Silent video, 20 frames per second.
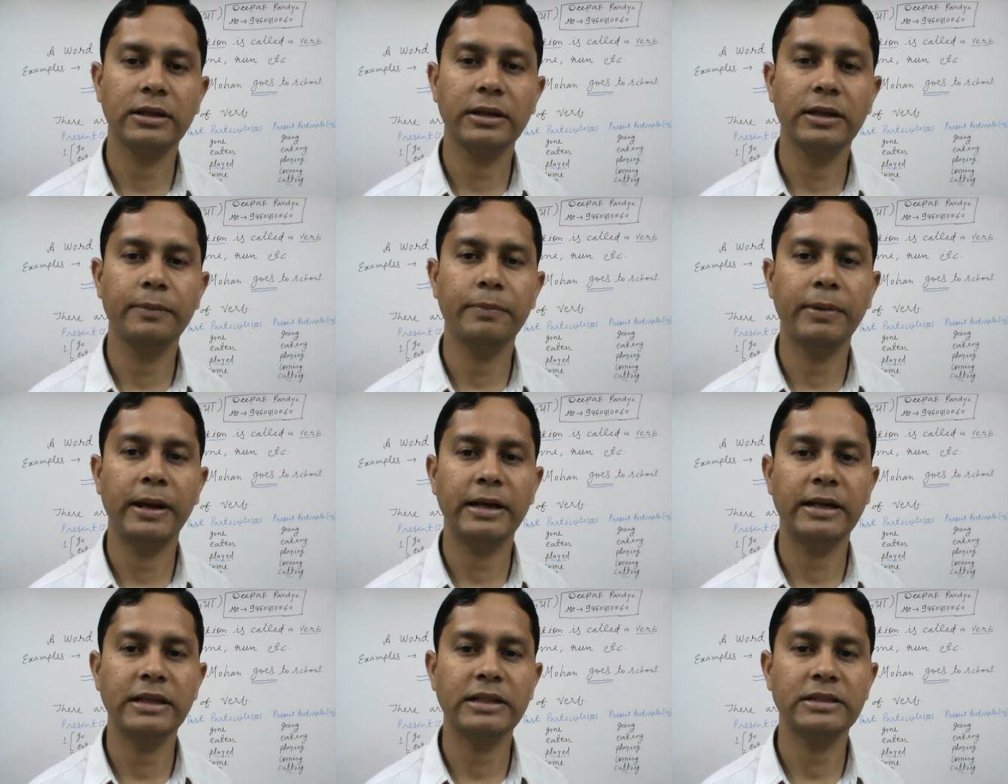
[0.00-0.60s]
की
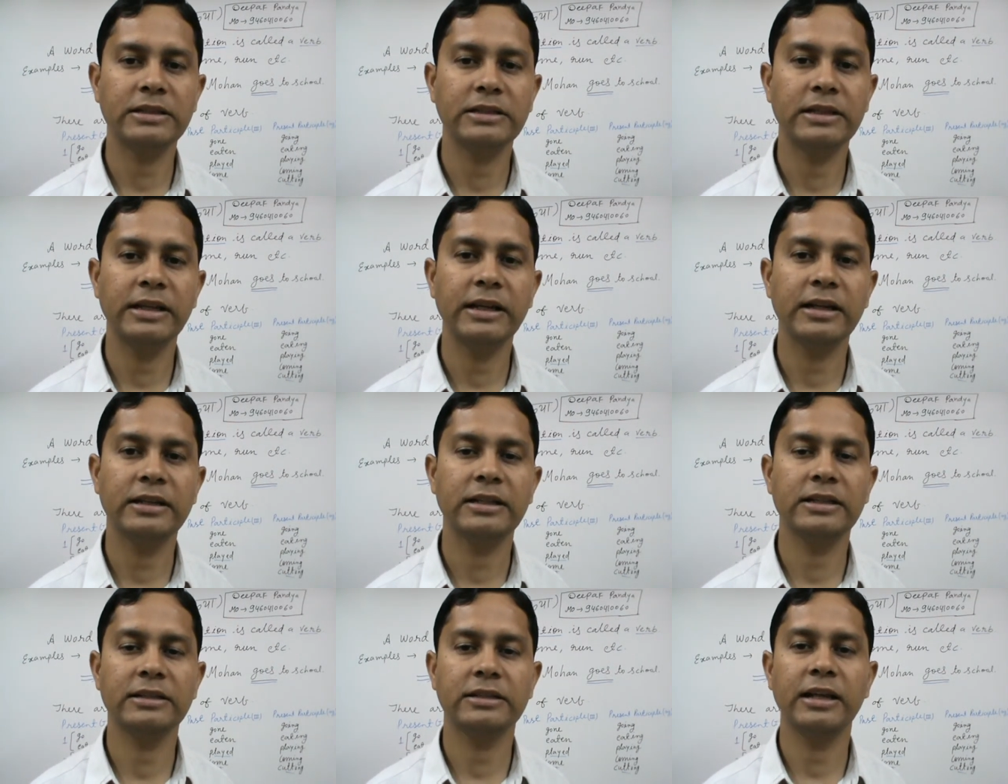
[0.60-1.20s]
प्रैक्टिस नहीं
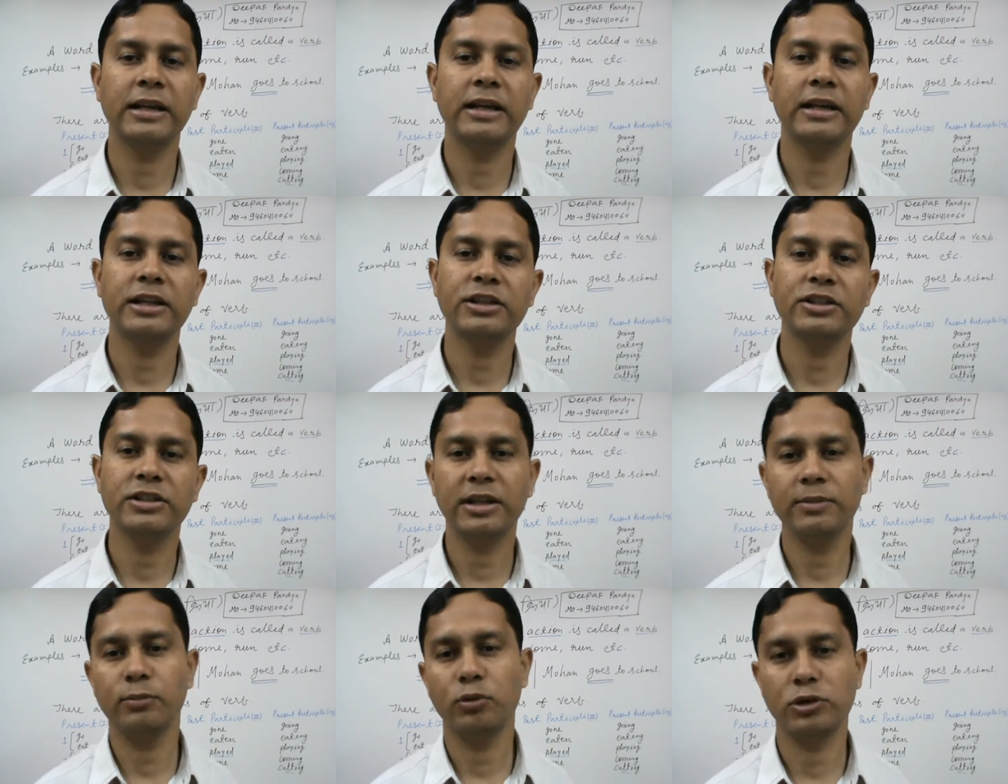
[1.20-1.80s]
कर सकते
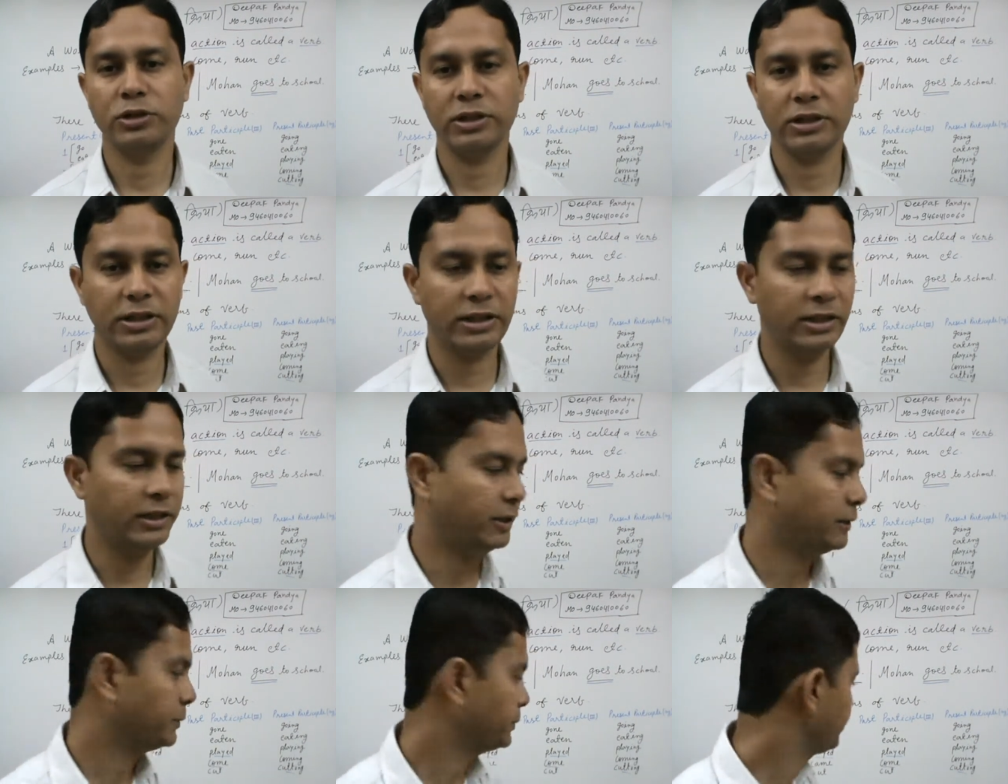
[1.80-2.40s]
इंग्लिश नहीं बोल सकते
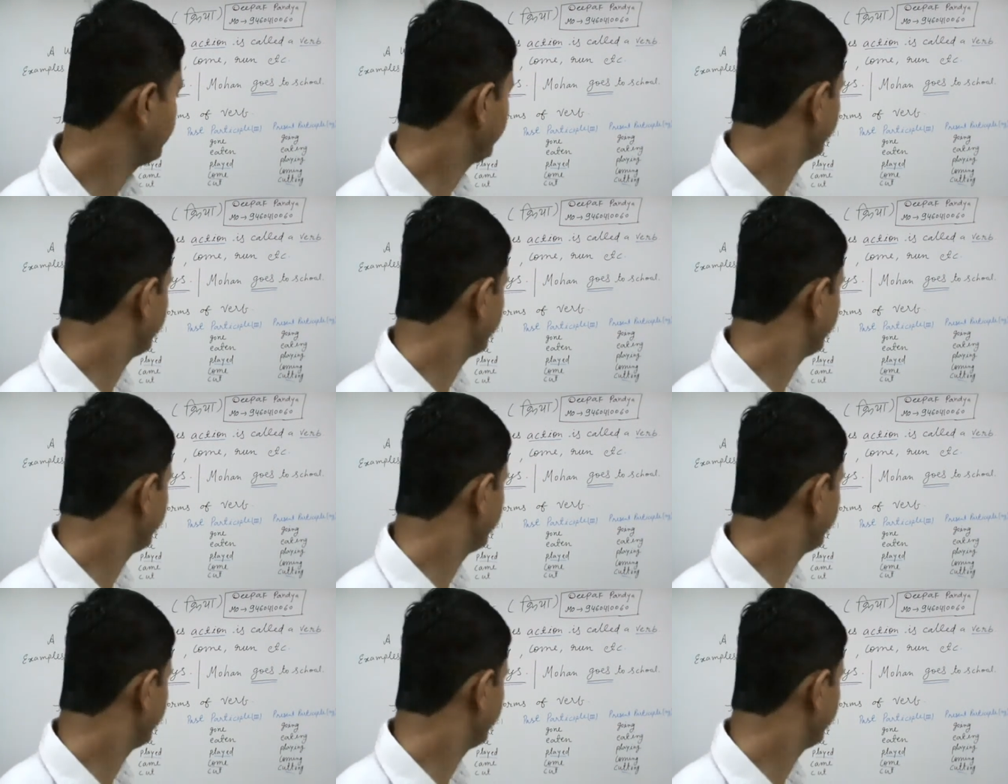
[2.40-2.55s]
हैं